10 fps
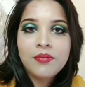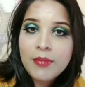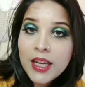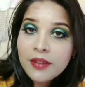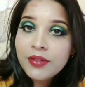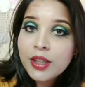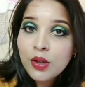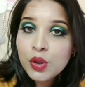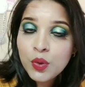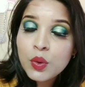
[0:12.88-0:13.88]
मेकअप
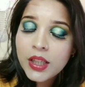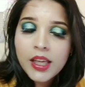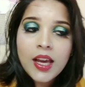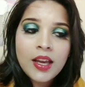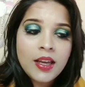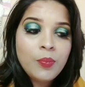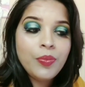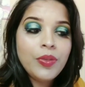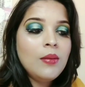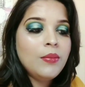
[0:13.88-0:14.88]
वीडियो शूट किया है
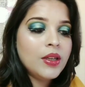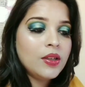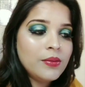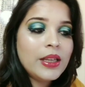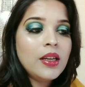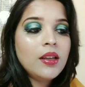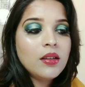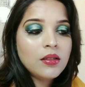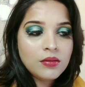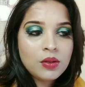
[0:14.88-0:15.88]
बिकॉज मेरे
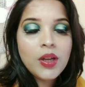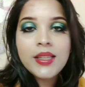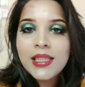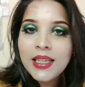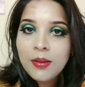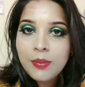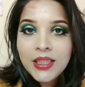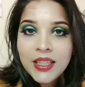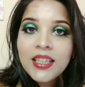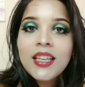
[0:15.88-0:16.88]
थोड़ा स्किन अभी
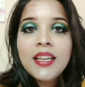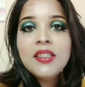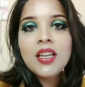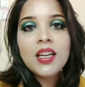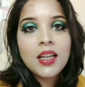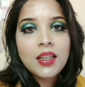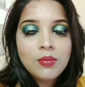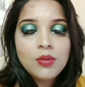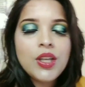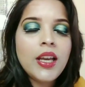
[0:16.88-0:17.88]
ठीक नहीं चल रहा था
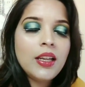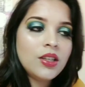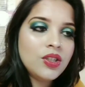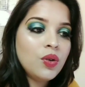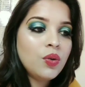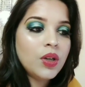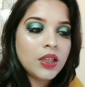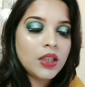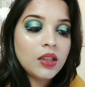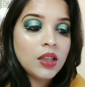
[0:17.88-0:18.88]
मुझे एलर्जी हो
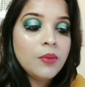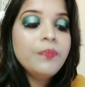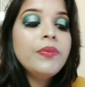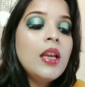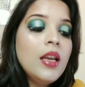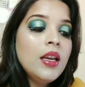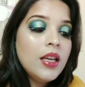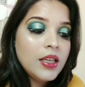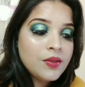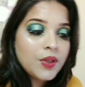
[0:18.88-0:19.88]
रखी थी
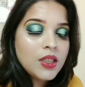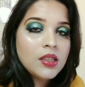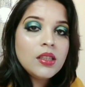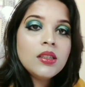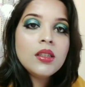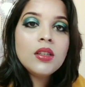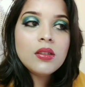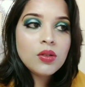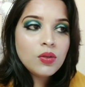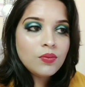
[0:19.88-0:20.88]
इस वजह से,
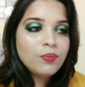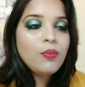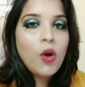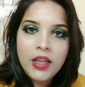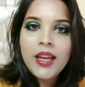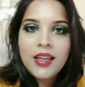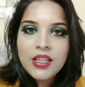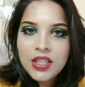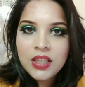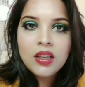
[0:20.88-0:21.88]
से बॉडी
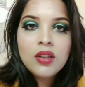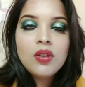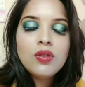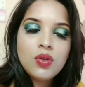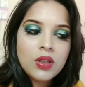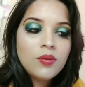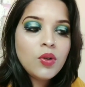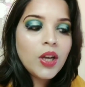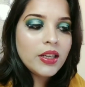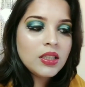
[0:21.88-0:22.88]
एलर्जी थी तो जो कि
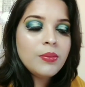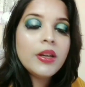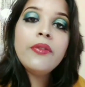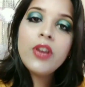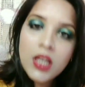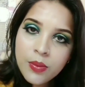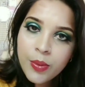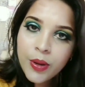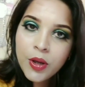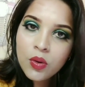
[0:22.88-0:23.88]
वो एलर्जी मेरे फेस
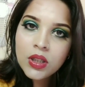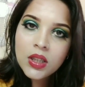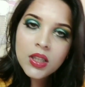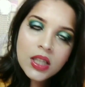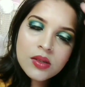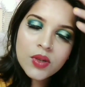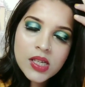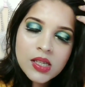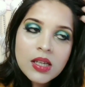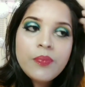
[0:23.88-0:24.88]
पे भी होती थी इस
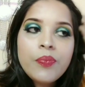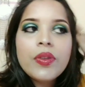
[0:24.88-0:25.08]
वजह से